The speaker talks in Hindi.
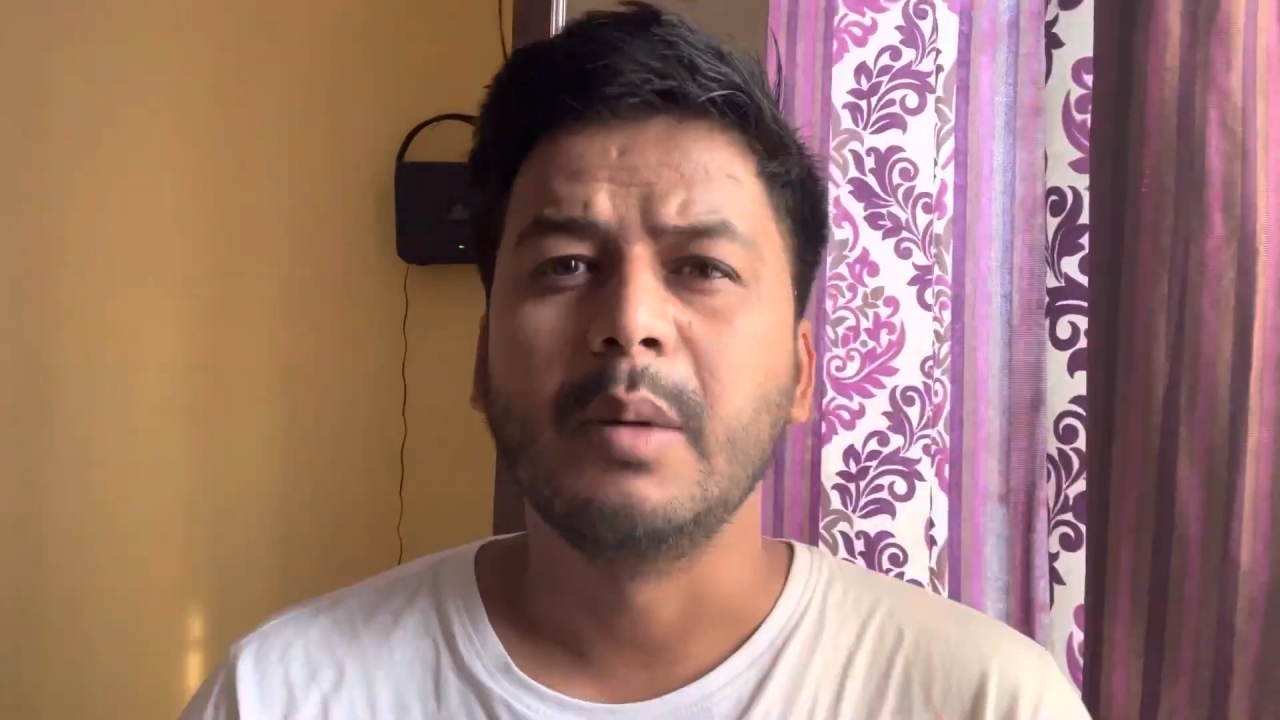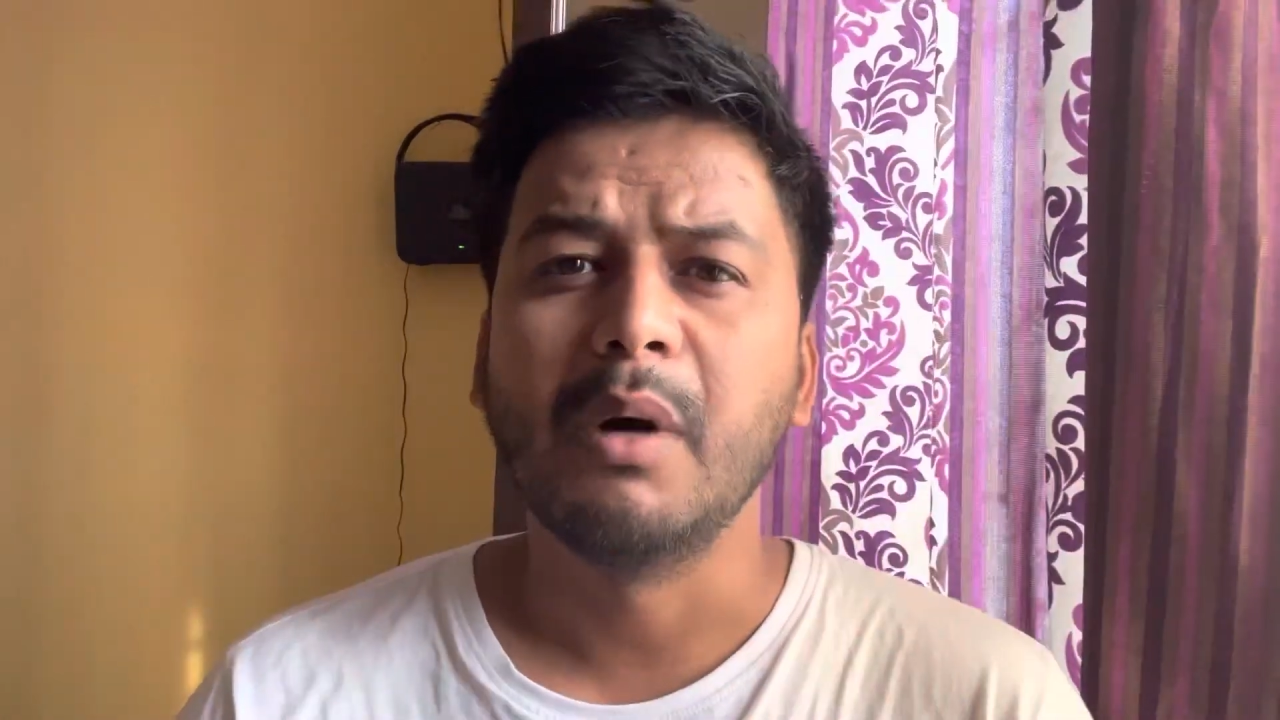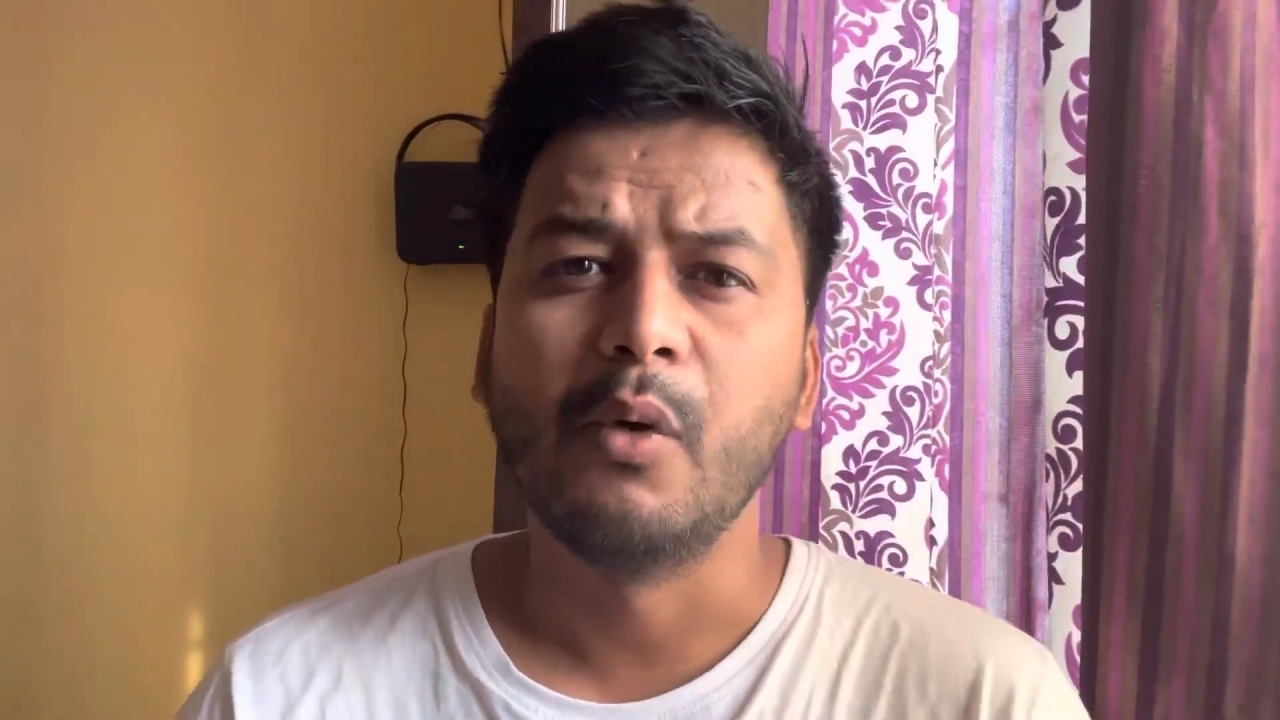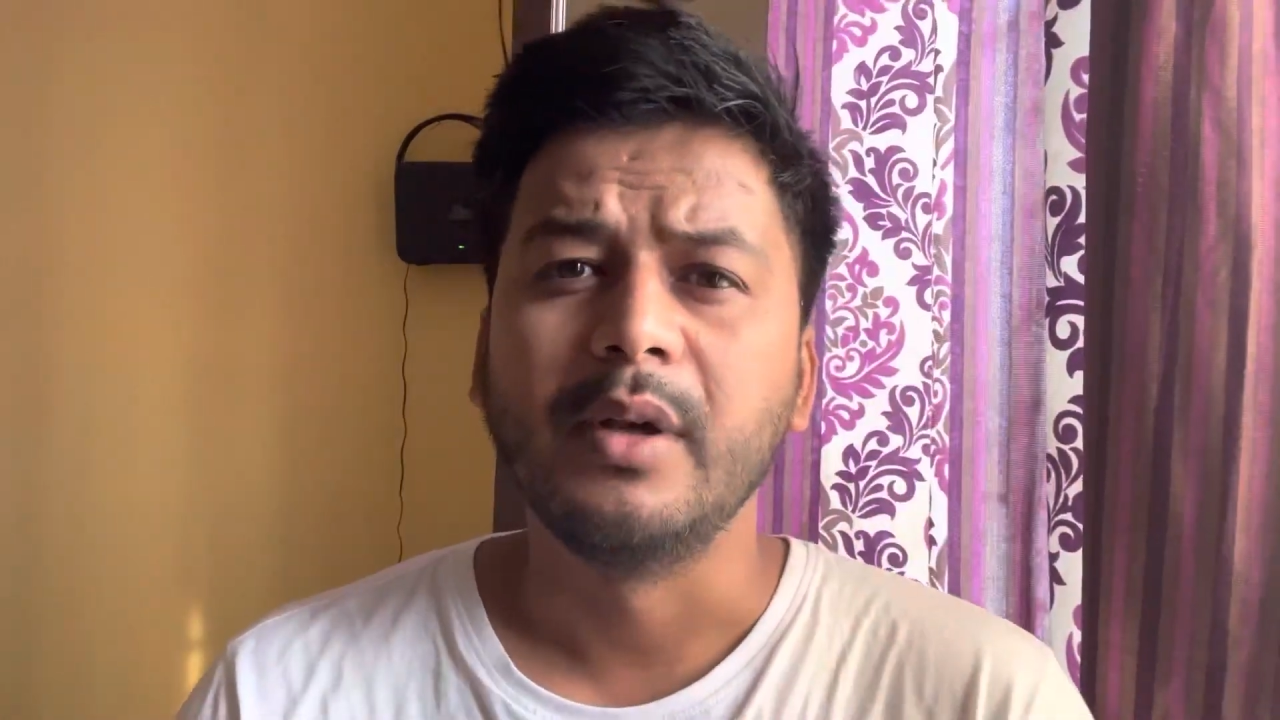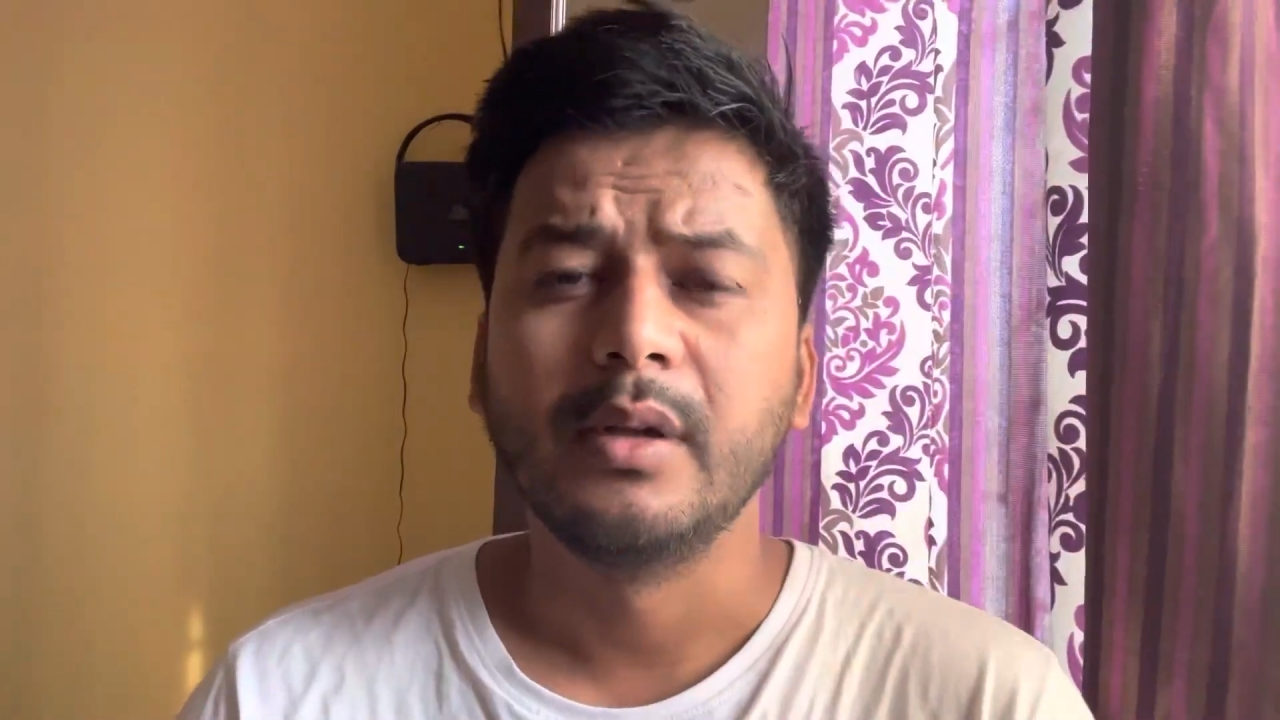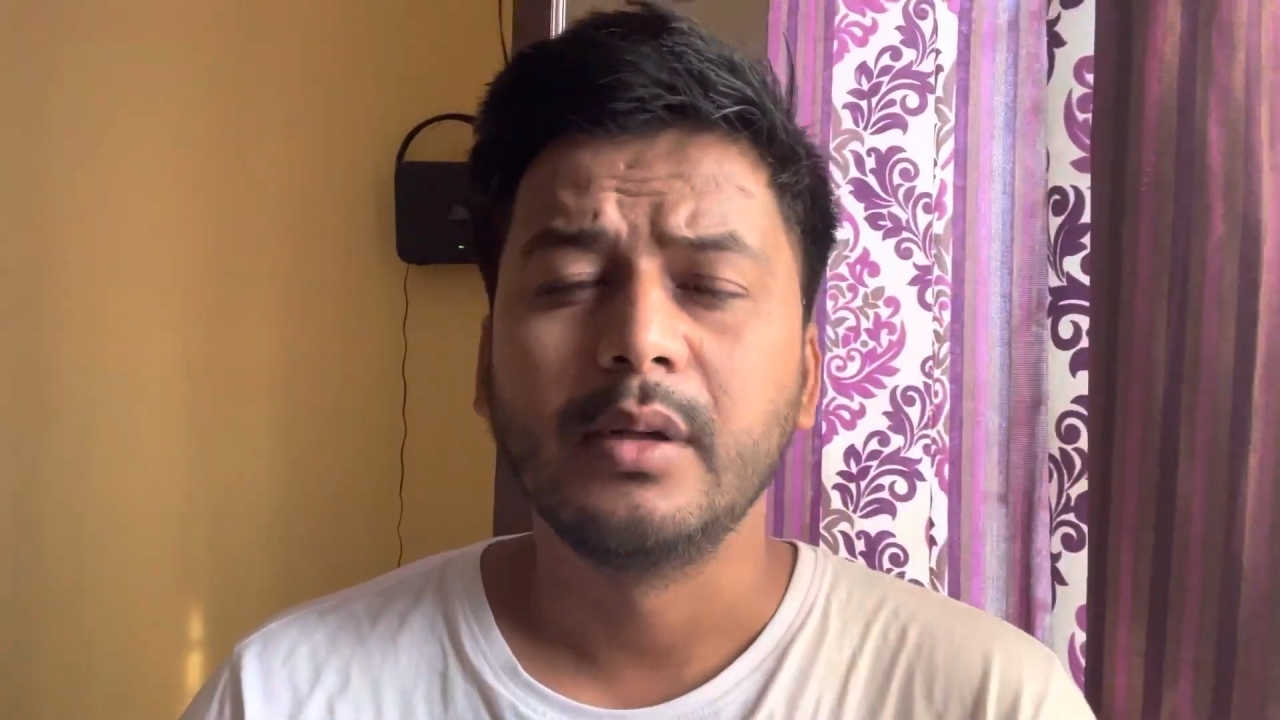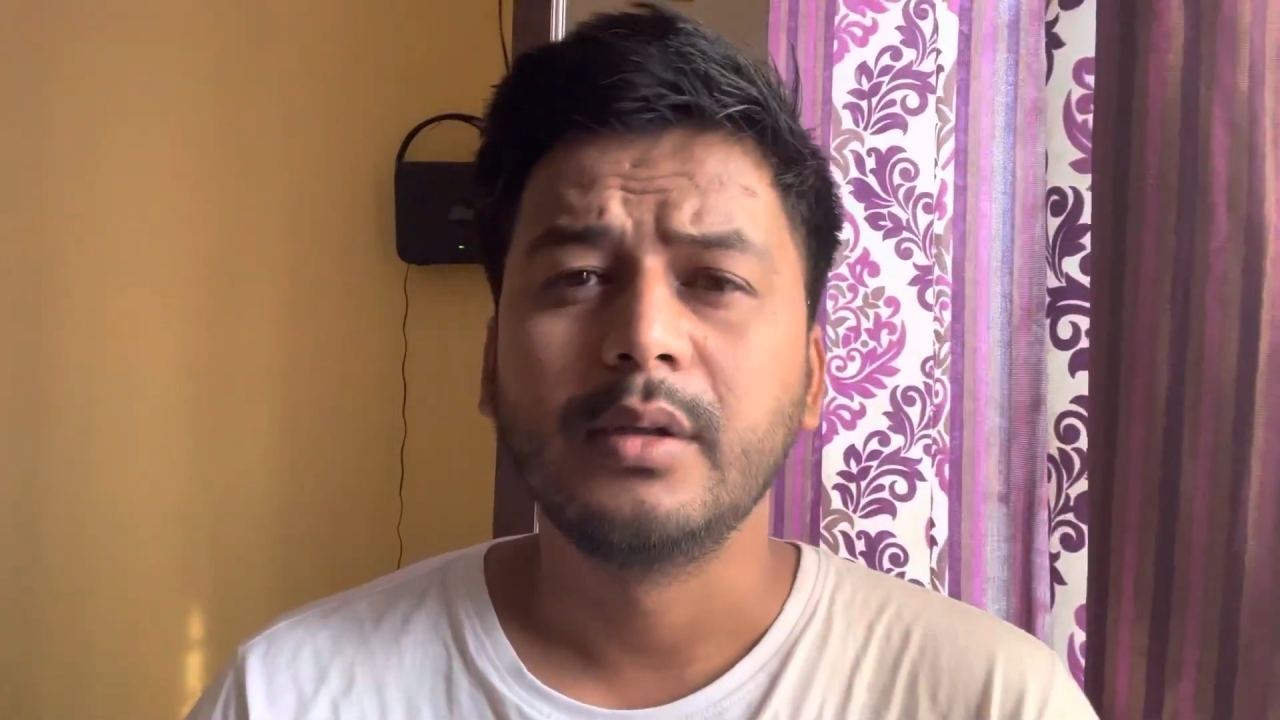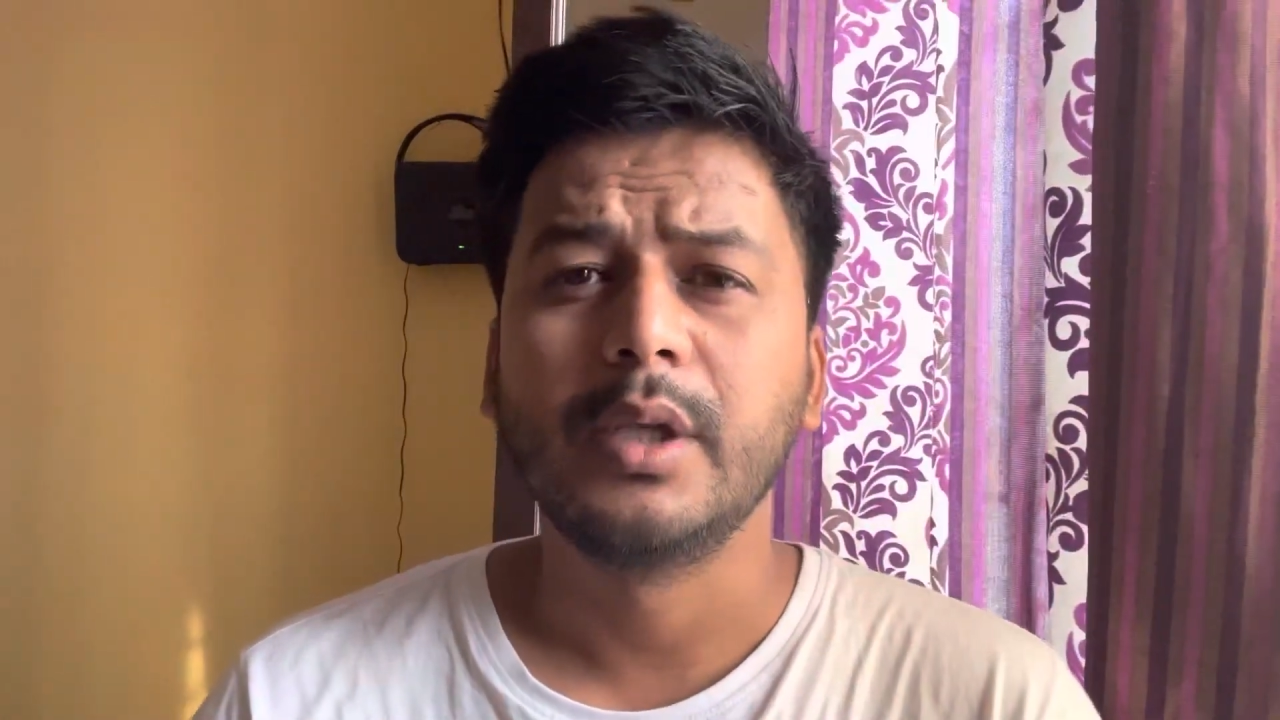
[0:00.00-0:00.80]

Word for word: नंबर वन